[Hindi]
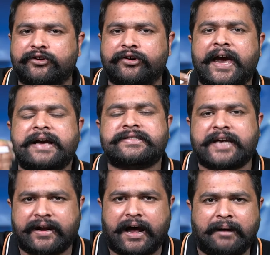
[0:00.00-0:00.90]
क्योंकि
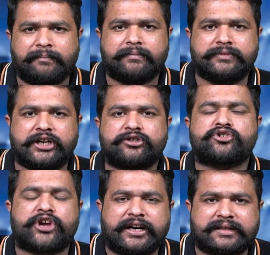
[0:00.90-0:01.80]
अक्सर हम ये जो
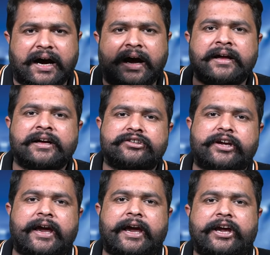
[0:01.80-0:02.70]
शेर था ये